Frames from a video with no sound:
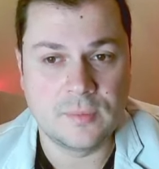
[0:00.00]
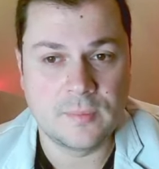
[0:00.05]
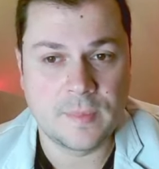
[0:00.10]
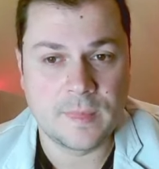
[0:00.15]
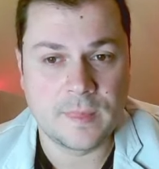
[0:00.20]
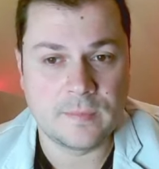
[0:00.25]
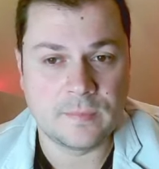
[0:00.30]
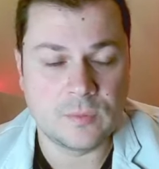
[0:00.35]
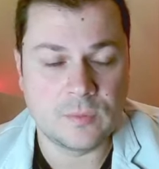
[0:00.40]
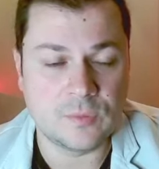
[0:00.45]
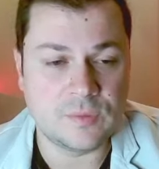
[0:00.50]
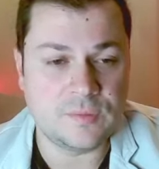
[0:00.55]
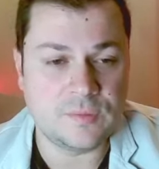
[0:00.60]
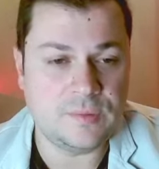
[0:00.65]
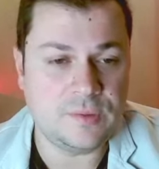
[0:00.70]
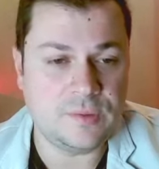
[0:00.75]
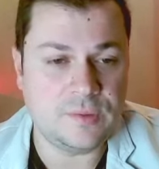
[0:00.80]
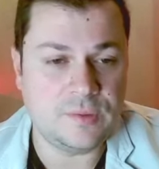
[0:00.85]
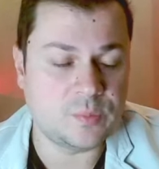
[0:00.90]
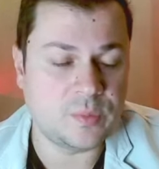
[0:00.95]
Donc
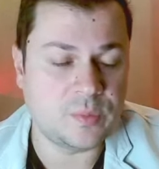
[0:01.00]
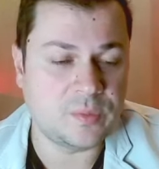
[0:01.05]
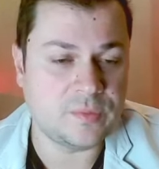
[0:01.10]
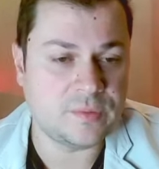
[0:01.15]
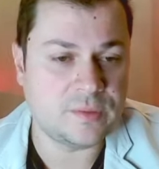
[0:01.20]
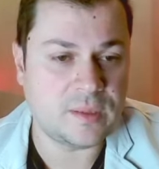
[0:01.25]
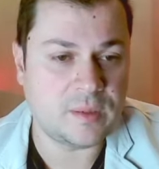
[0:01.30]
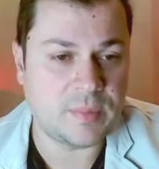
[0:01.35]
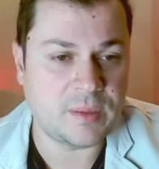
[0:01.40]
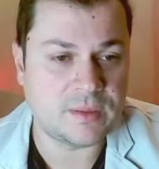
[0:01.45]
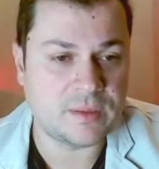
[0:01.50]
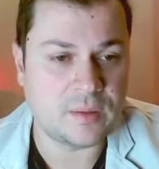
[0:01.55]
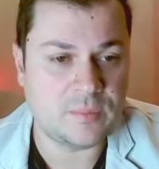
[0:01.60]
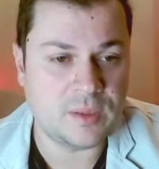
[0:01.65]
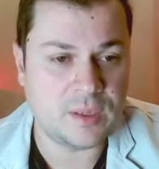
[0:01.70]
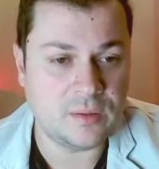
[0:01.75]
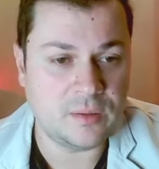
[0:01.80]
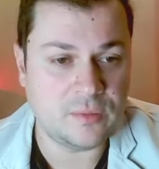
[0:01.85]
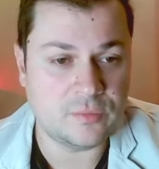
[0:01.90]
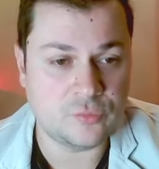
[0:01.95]
ici, je pense qu'il n'est pas très
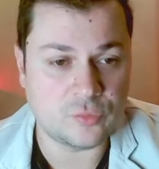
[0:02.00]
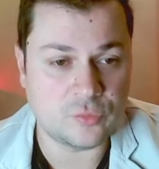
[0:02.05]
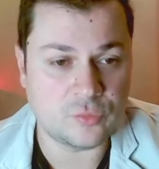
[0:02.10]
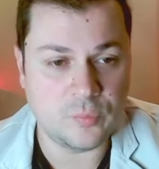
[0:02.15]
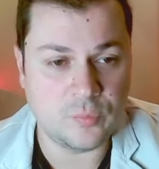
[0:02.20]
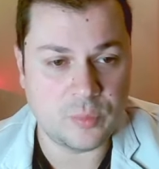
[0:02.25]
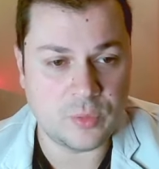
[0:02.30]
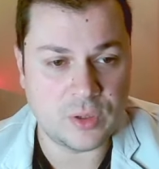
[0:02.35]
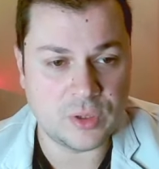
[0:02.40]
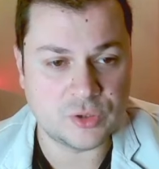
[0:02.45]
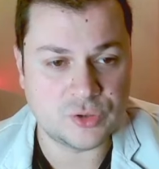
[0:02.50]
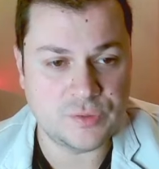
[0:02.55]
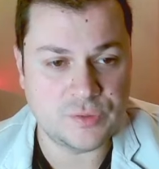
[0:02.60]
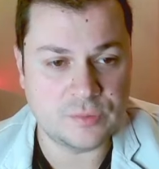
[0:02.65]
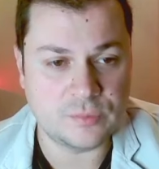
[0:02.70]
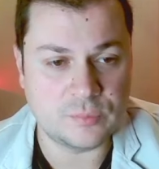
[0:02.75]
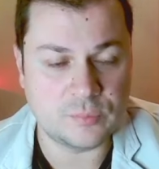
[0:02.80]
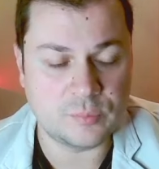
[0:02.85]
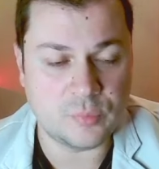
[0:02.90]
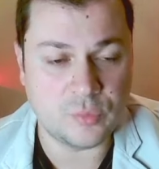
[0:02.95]
bien. Et sur fou prend,
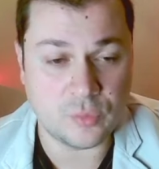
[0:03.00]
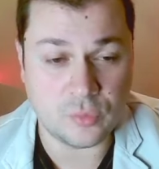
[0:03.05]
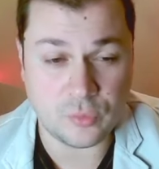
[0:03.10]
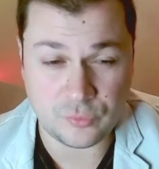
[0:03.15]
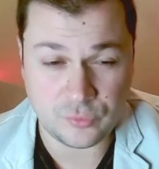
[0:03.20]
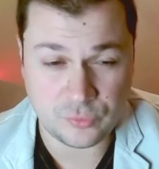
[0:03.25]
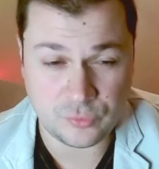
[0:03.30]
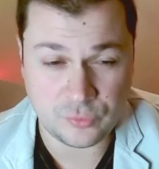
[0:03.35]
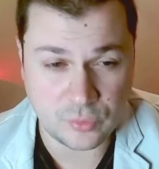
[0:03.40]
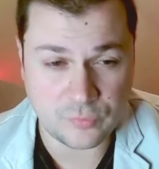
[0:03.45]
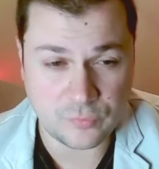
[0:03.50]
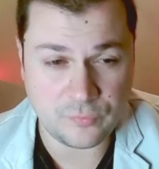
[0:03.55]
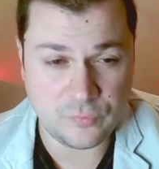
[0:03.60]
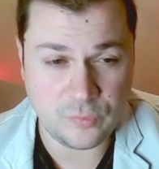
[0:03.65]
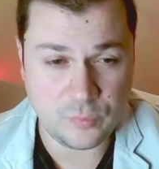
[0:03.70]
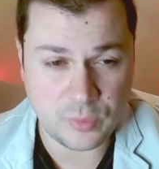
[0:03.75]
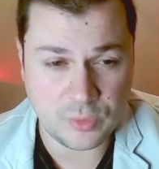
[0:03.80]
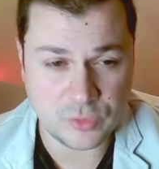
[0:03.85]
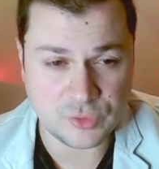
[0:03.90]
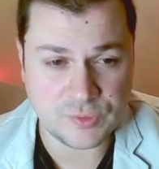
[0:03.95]
pour, euh, sur euh, fou
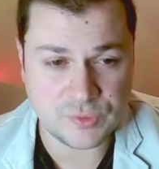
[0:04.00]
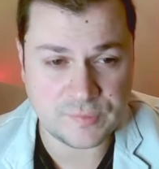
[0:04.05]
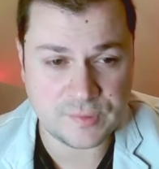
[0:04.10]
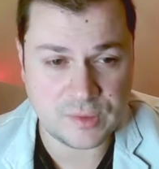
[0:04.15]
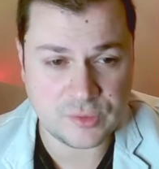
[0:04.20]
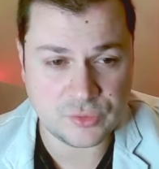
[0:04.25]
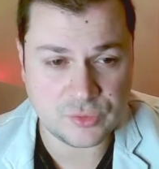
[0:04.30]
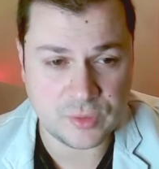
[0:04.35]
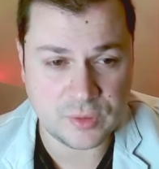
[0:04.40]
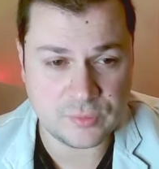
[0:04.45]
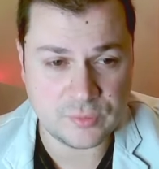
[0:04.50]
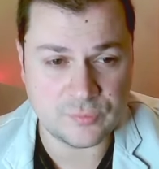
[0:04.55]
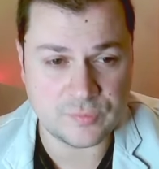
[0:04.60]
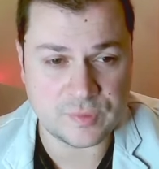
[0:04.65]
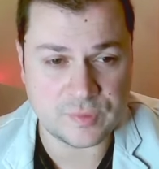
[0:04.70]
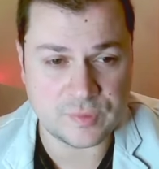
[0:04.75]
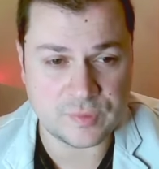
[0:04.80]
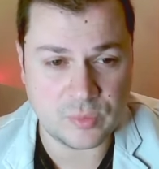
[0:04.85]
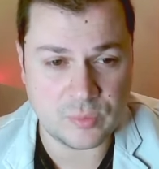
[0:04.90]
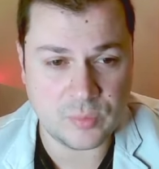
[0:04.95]
prend G7, j'aurais tout
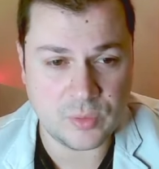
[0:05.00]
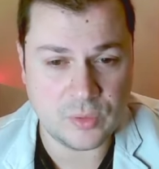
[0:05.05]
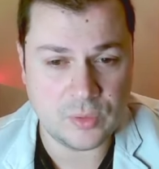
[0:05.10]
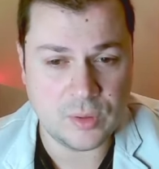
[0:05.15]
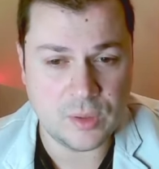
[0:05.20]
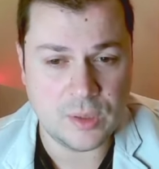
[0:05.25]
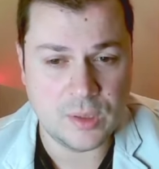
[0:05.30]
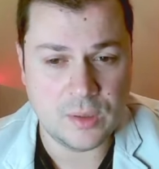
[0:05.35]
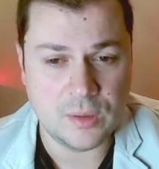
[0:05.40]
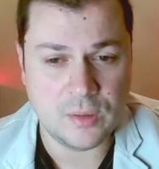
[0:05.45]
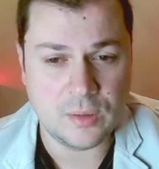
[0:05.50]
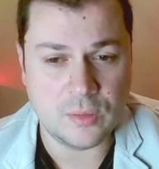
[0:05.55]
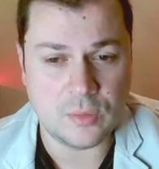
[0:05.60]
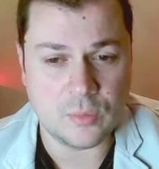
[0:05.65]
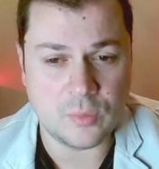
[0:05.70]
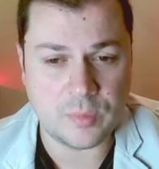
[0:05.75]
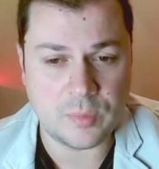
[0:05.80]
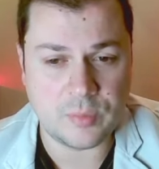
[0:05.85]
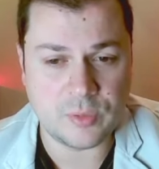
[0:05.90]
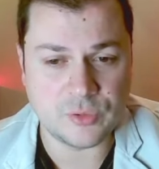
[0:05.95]
simplement
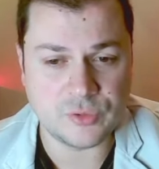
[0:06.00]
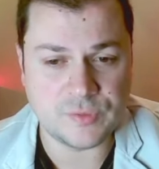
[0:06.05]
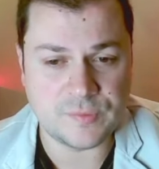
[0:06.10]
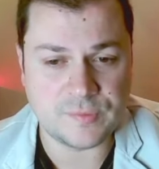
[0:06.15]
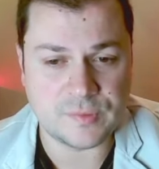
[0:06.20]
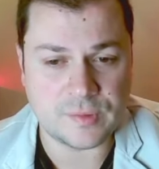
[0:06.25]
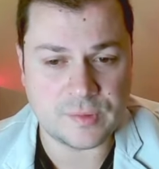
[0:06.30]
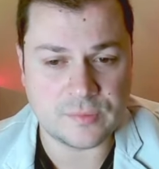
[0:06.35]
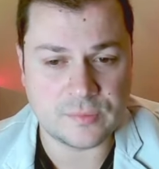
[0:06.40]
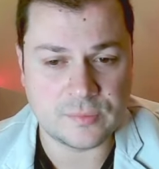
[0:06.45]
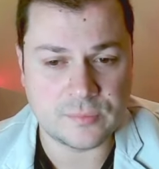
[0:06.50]
roi prend G7.